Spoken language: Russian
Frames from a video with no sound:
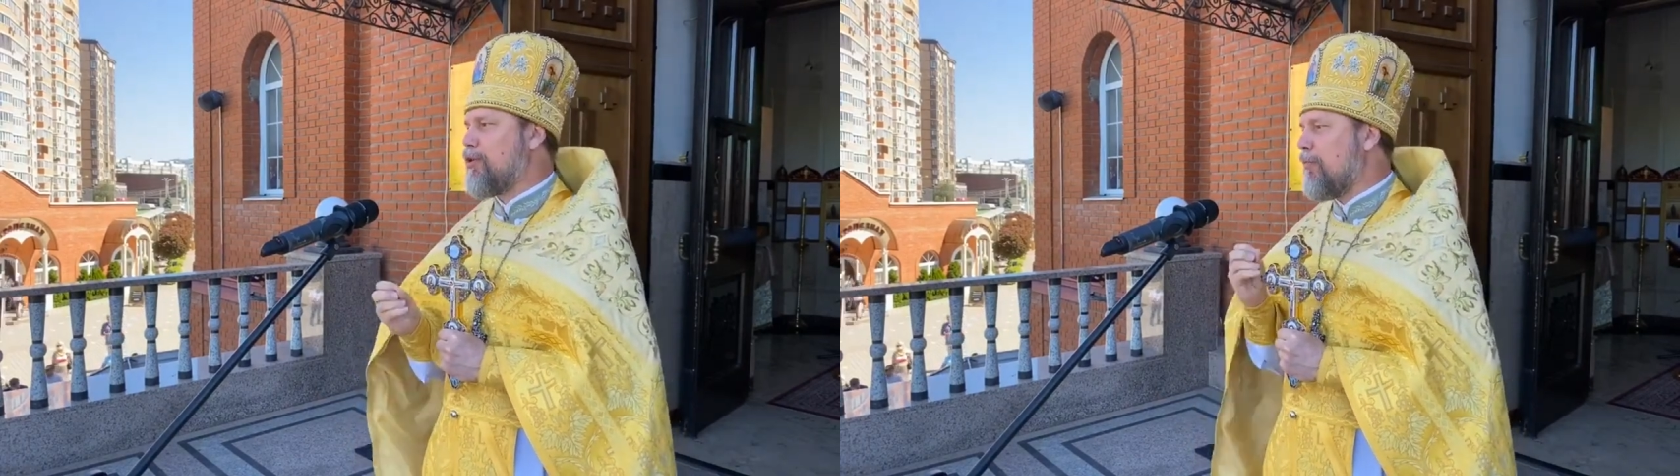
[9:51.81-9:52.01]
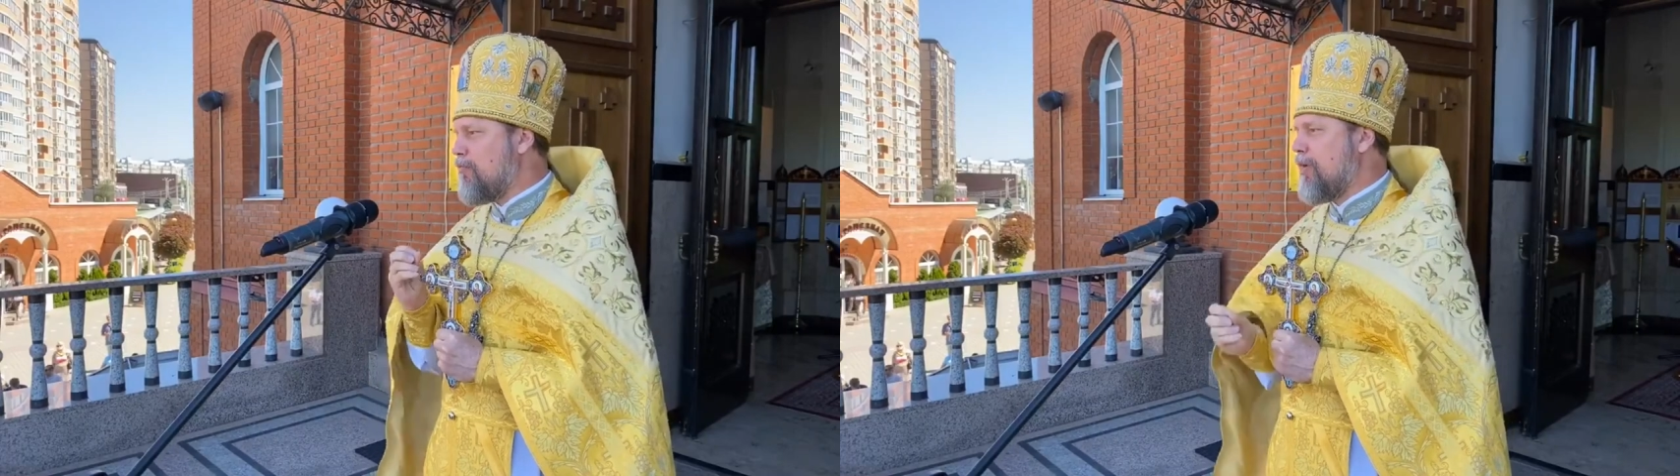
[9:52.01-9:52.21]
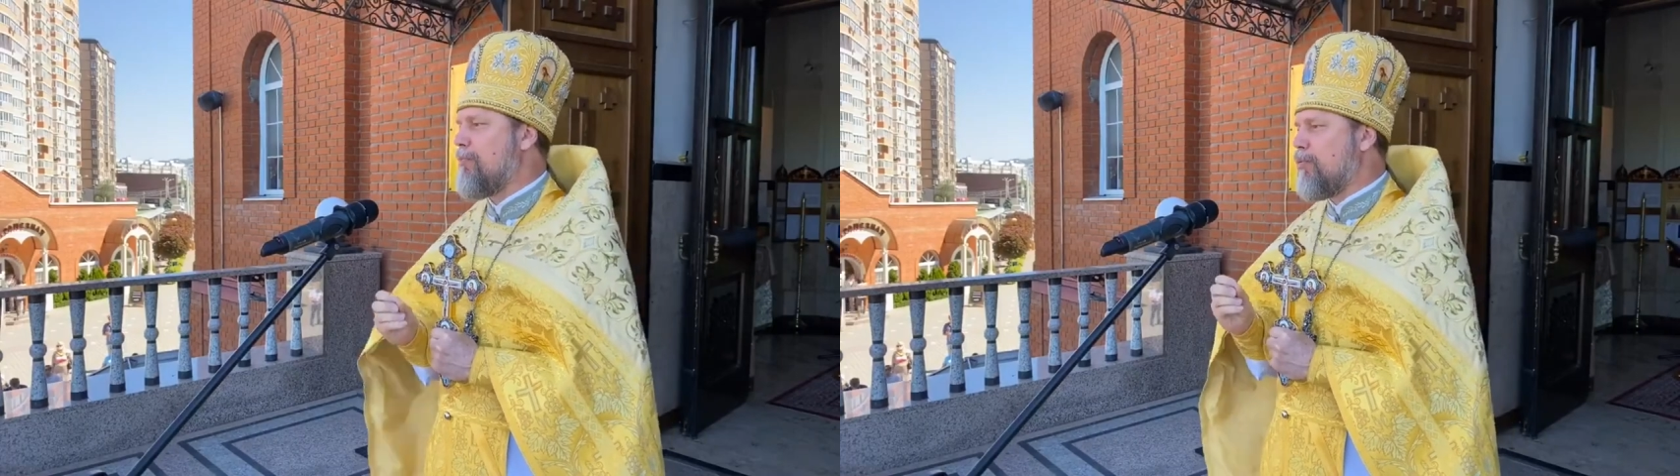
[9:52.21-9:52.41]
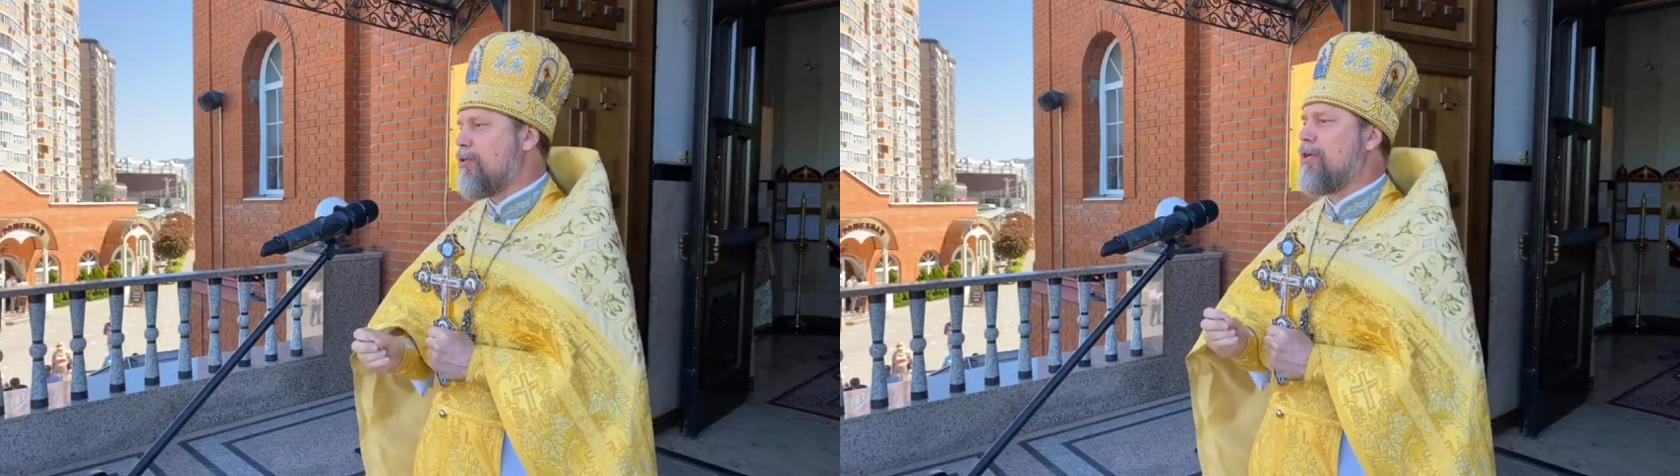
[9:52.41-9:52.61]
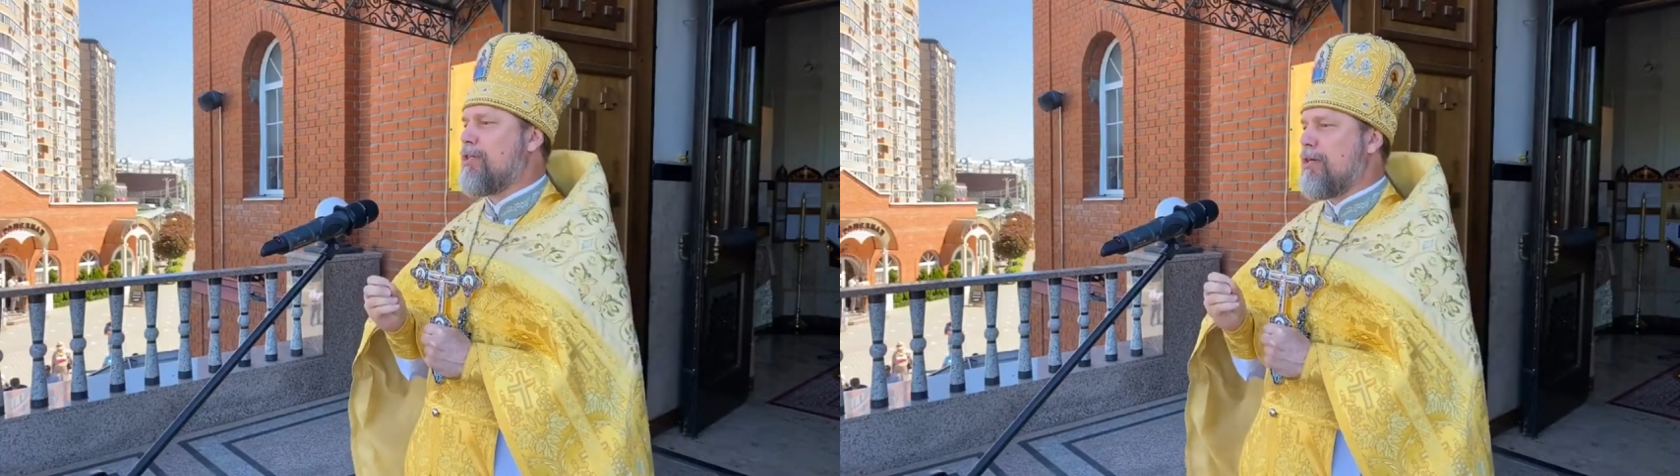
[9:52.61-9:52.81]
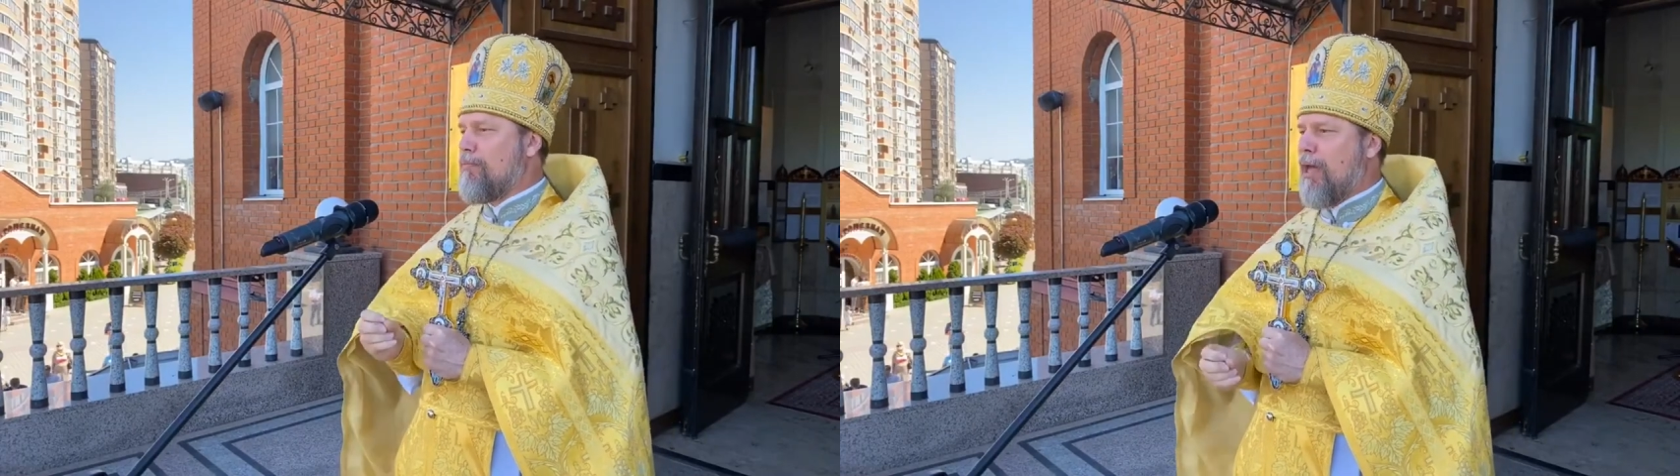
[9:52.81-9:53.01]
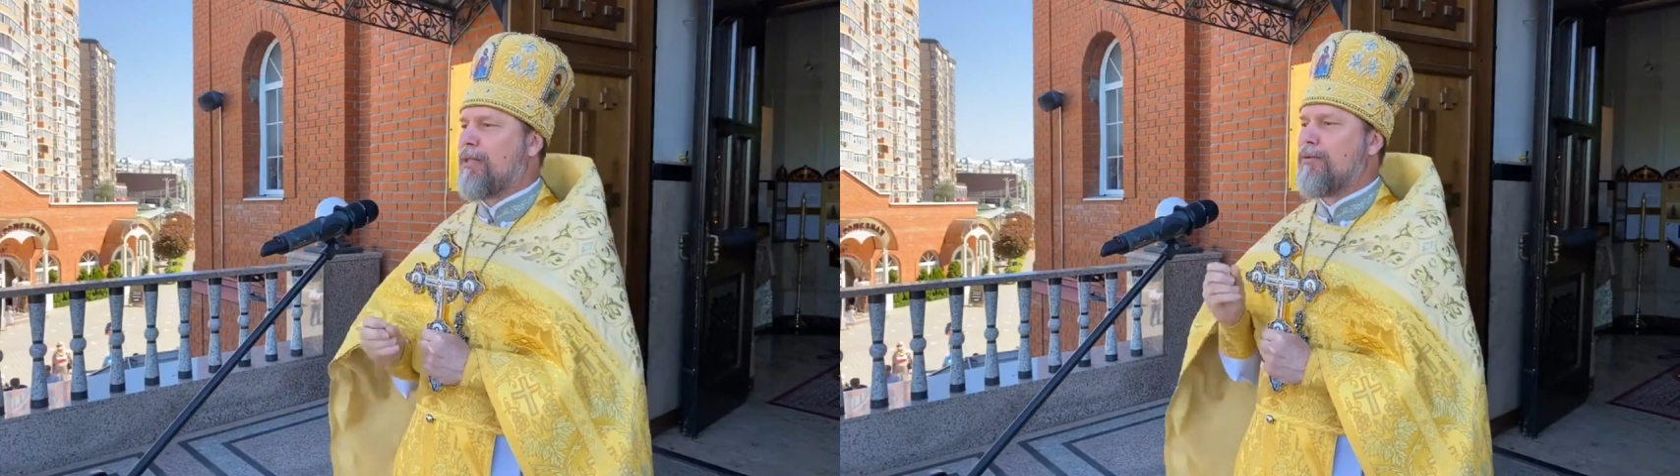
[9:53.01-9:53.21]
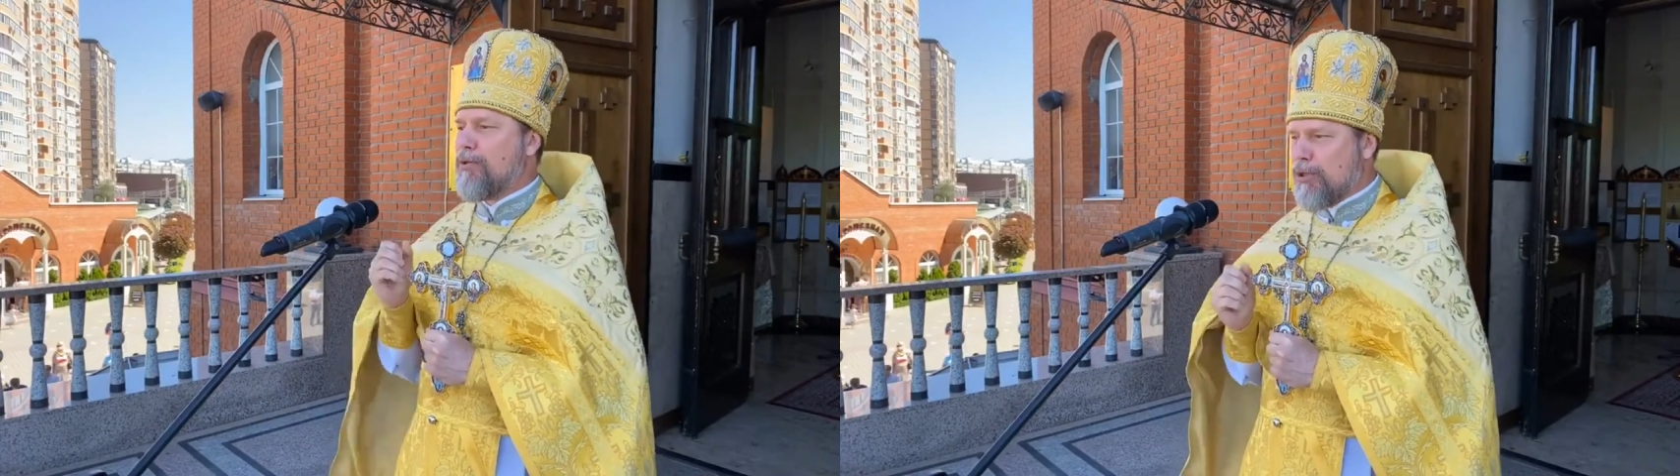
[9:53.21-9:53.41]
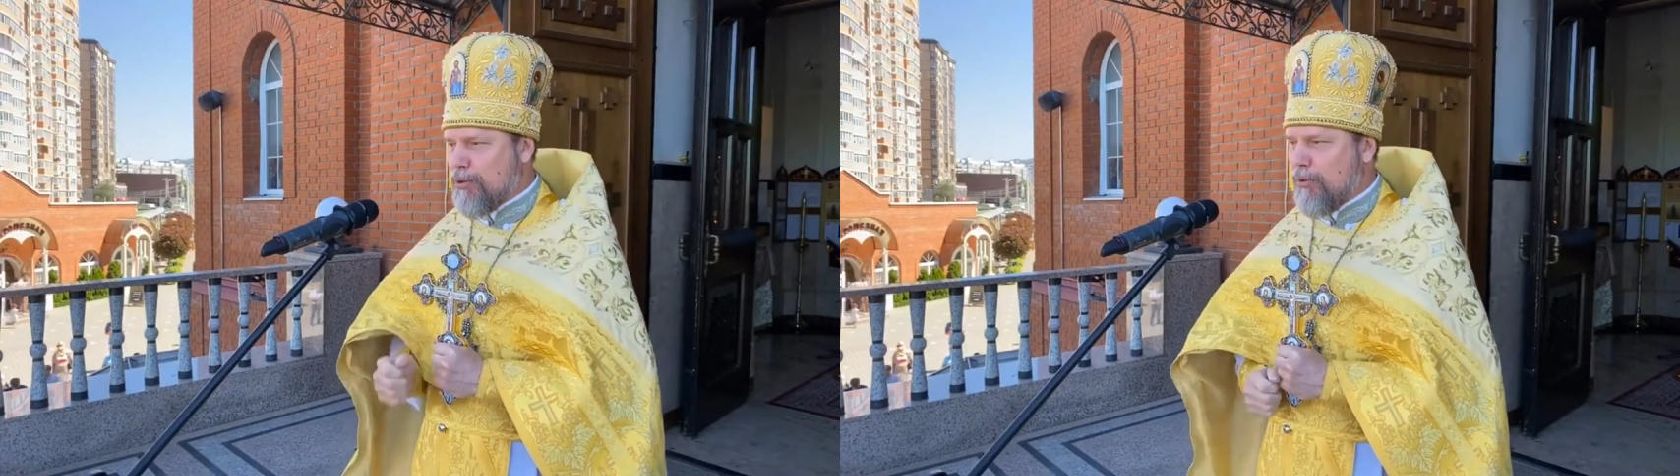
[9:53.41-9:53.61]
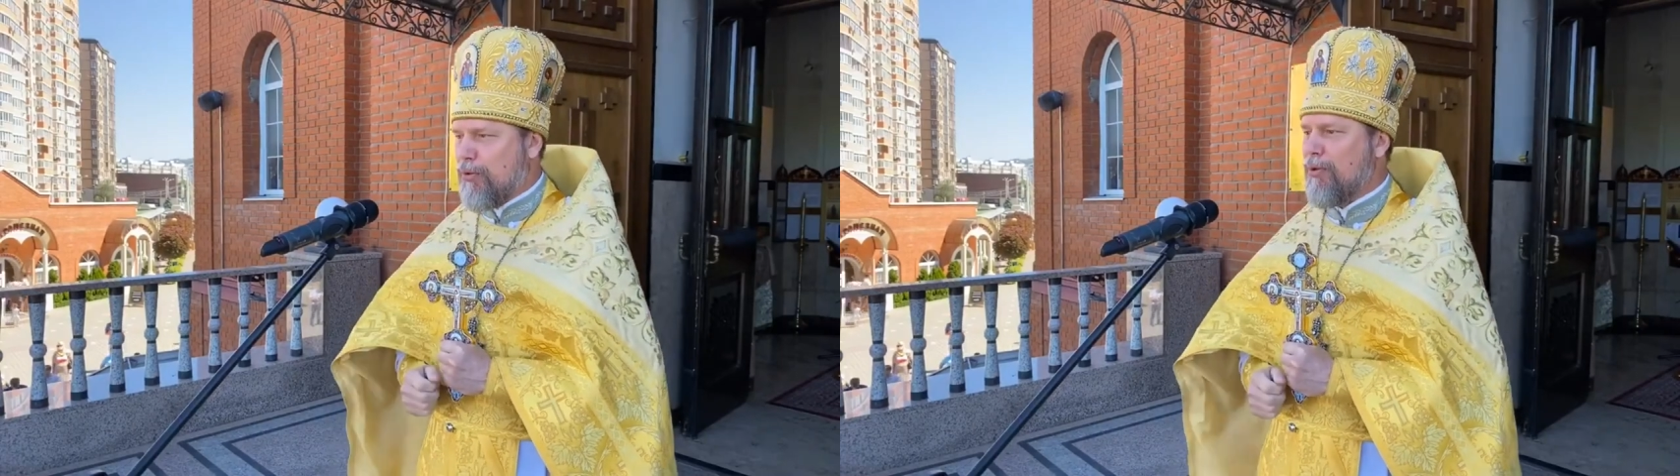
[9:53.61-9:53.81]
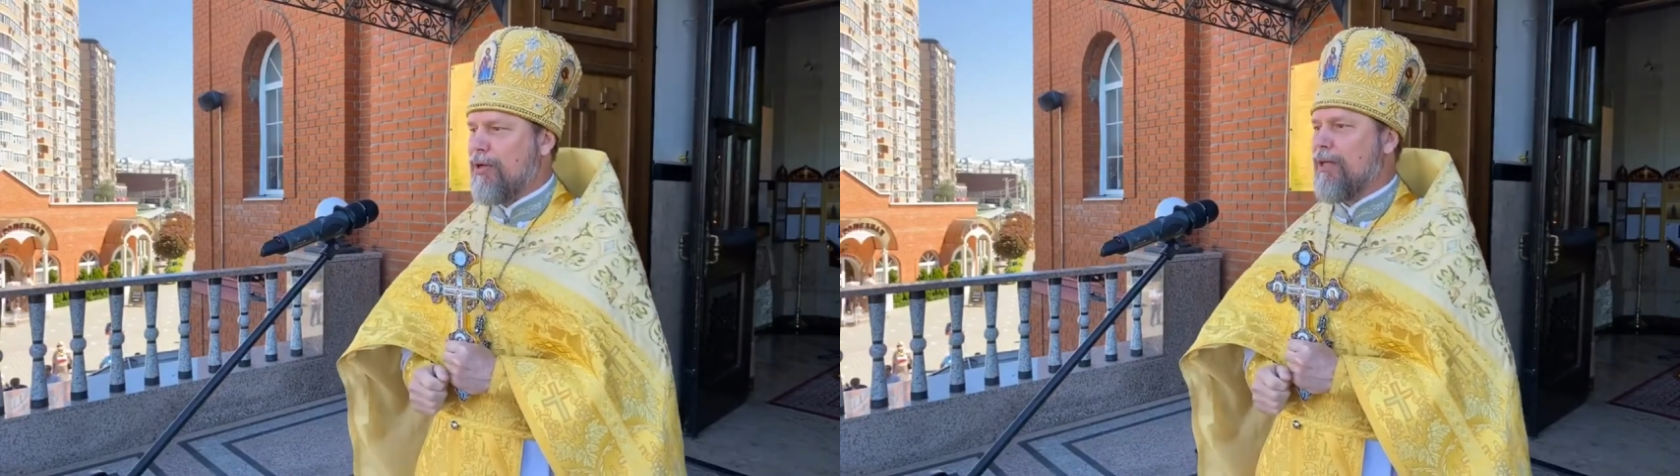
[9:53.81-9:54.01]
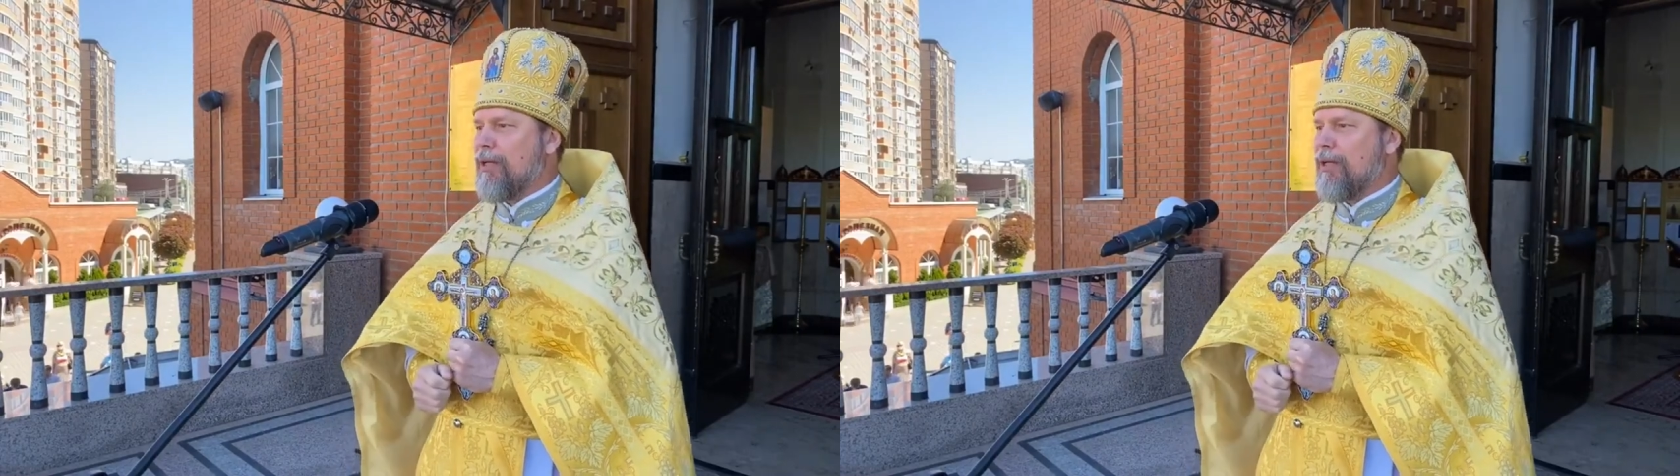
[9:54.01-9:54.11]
в чем вы будете иметь нужду,